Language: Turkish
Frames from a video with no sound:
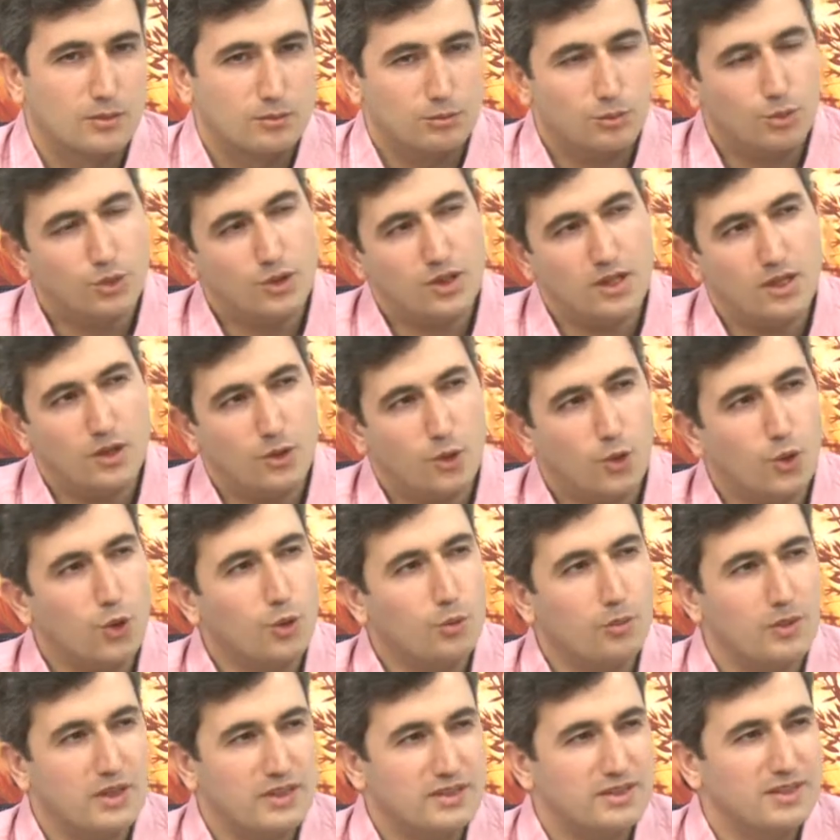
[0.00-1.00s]
böyle
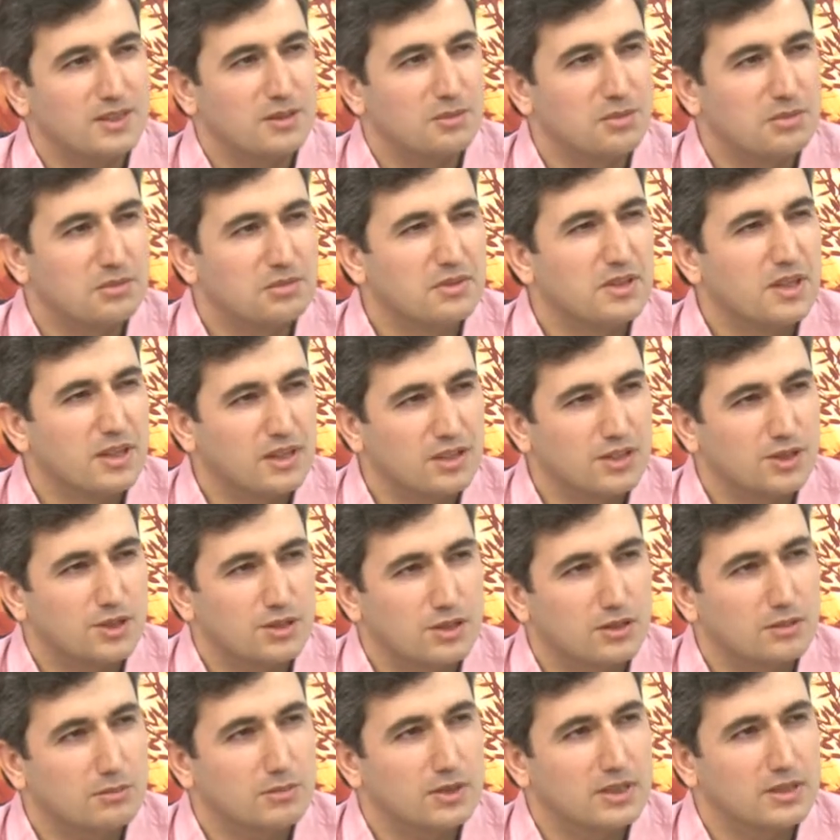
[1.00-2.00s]
olmaz gibi bir
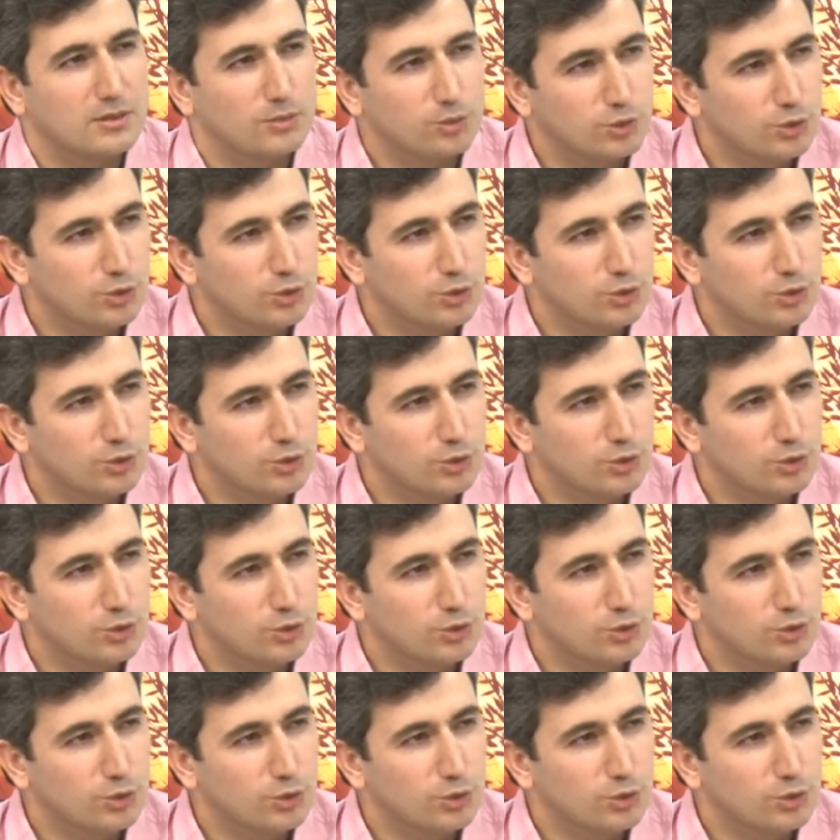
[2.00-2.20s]
yakıştırmada